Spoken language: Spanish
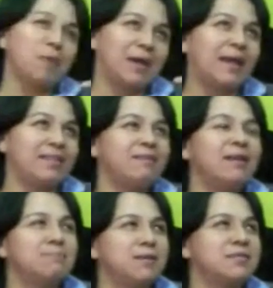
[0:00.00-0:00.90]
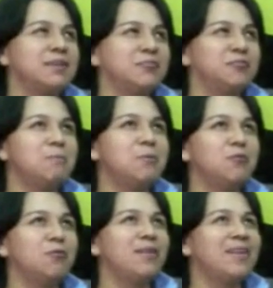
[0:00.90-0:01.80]
me encantaba la investigación,
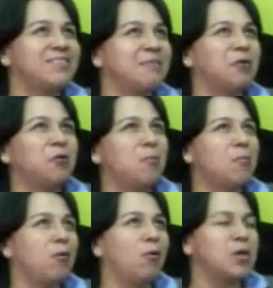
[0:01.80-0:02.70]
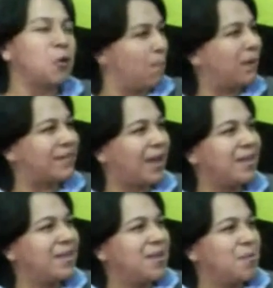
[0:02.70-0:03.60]
pero estaba como incompleta.
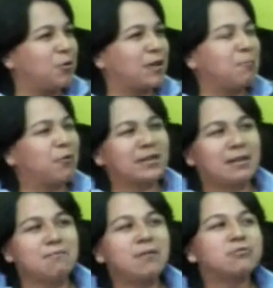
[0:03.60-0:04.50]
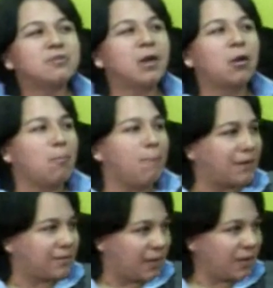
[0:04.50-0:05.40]
¿Por qué? Porque también me gustaba
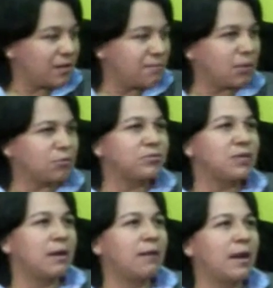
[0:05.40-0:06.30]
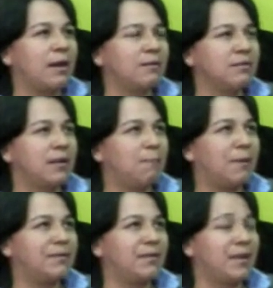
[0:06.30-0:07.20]
compartir y me gustaba la
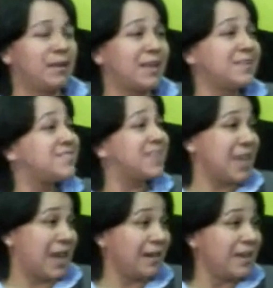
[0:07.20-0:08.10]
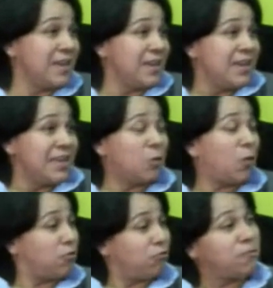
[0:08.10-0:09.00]
parte de, enseñar. Y
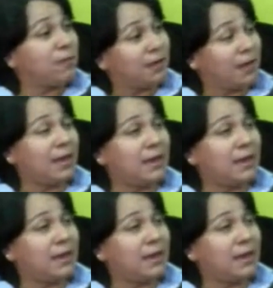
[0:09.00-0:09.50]
cuando fui, eh,